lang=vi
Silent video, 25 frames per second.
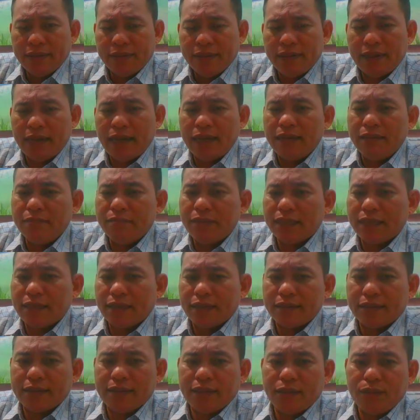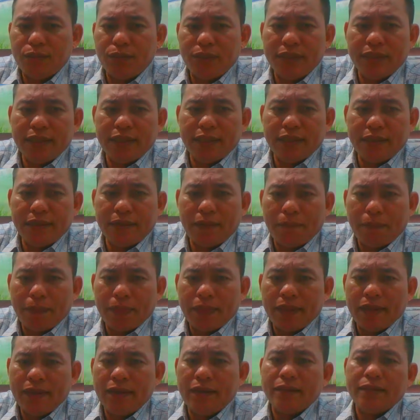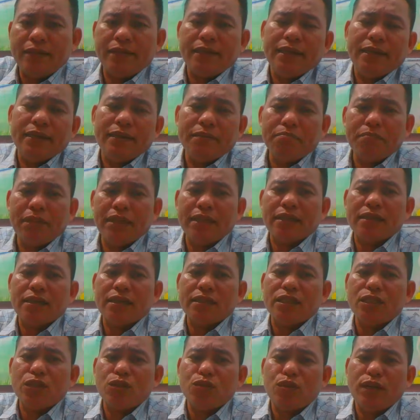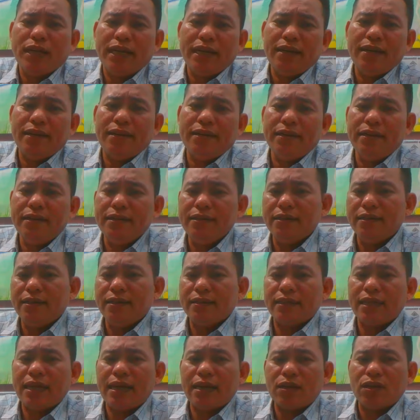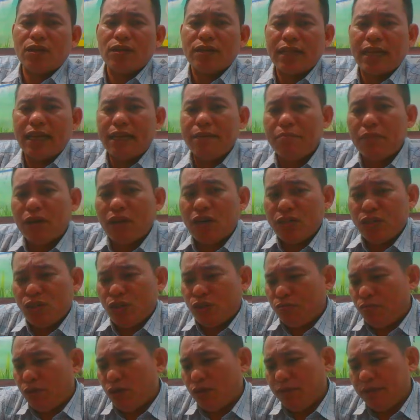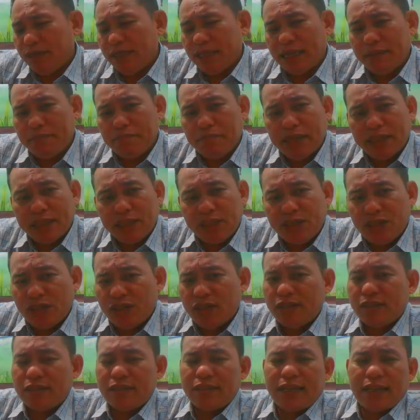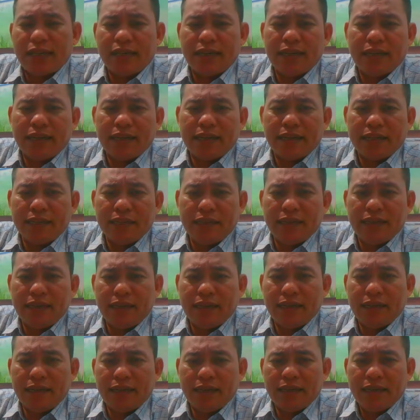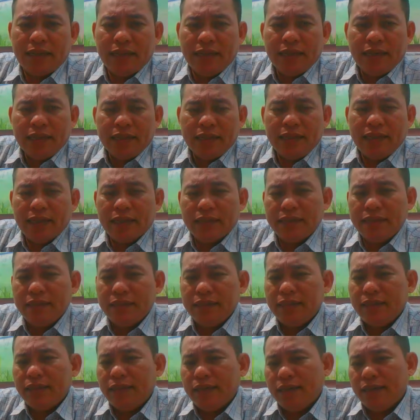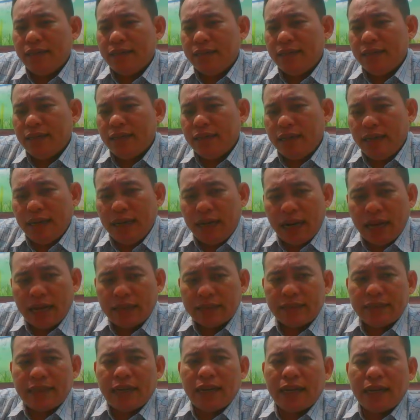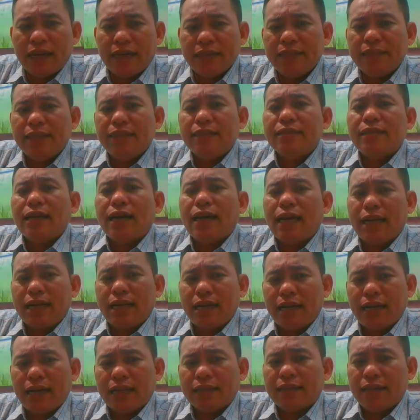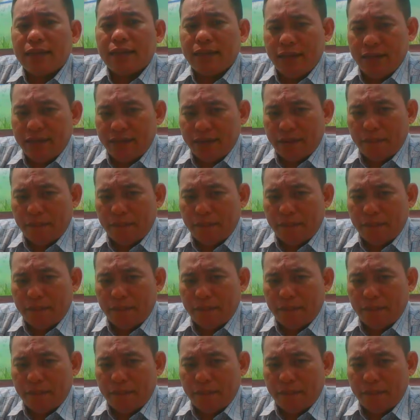anh mà thật sự quý vị hết chuyện mình có sức khỏe lên lừa người ta có cái bỏ vô mồm như vậy mà cho rằng là cái như là những người lên để lật trần cái sự thật là ra là thất đức